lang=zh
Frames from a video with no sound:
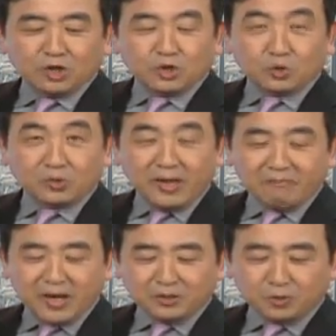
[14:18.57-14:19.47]
中联
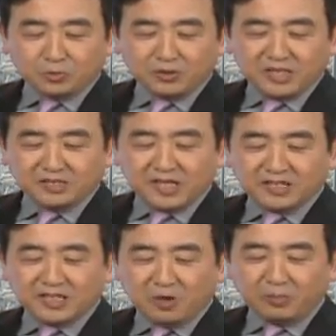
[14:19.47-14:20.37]
办主任张
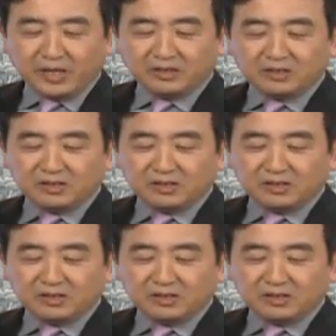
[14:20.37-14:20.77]
晓明、